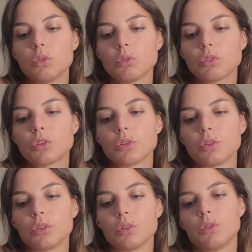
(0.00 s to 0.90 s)
Donc
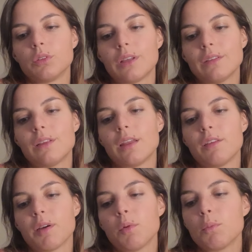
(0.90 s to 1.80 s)
euh, ça, ça a été
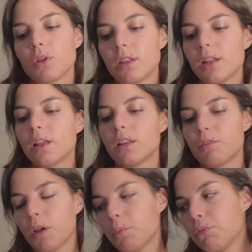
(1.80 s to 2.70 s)
vraiment une bonne idée là de les
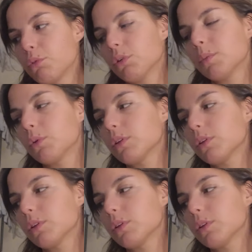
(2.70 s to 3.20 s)
faire plus longs les